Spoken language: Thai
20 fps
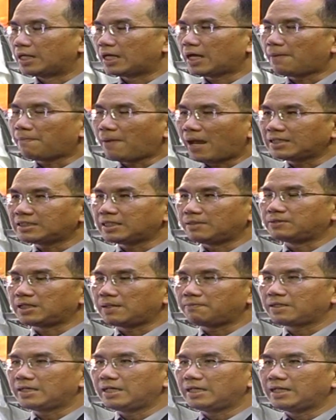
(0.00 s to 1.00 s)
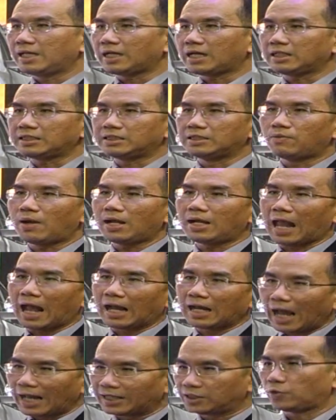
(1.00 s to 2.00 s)
นะครับ Passive Safety เนี่ยก็คือว่าห
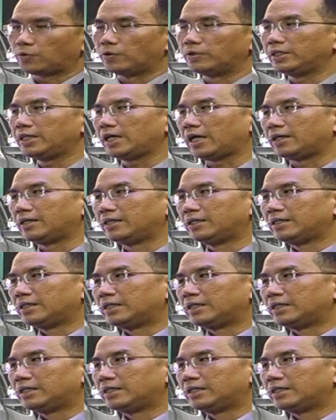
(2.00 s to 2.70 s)
ลังการชนเนี่ย